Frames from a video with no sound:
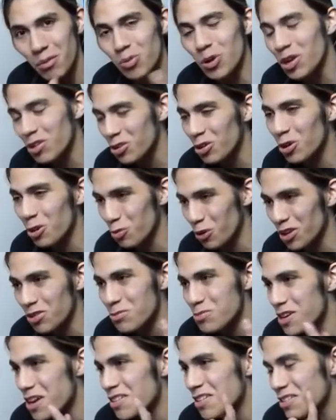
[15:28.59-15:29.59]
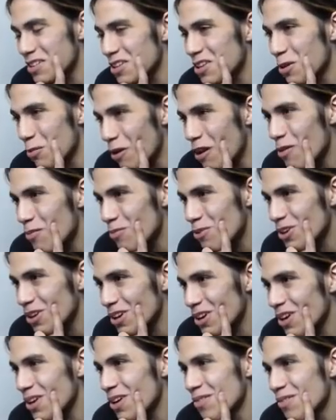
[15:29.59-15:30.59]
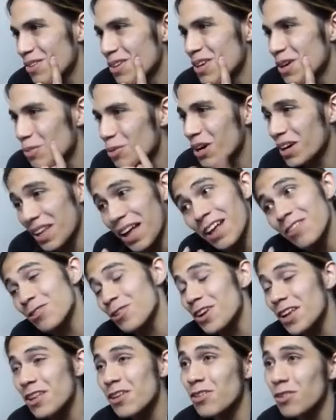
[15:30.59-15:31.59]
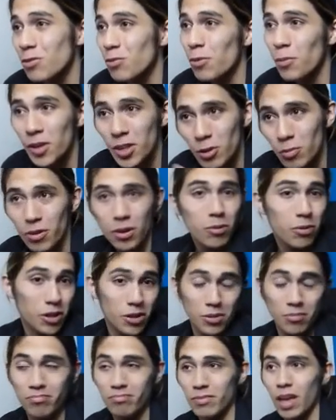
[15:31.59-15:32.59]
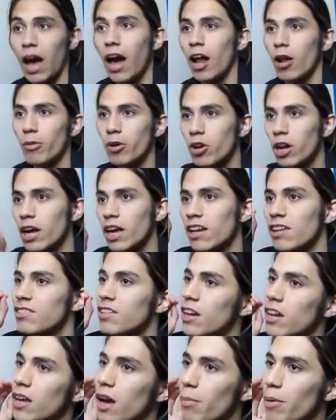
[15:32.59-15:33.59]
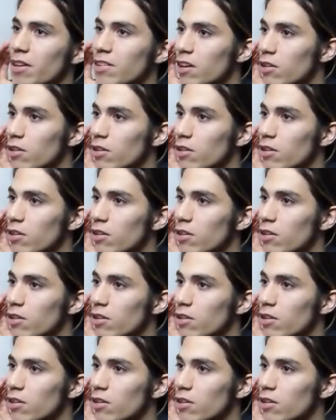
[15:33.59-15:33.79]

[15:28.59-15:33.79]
Y, por eso, y por eso me hace sentir mal, porque, porque estaba sonriendo en su momento, pero bueno, a lo mejor acariciar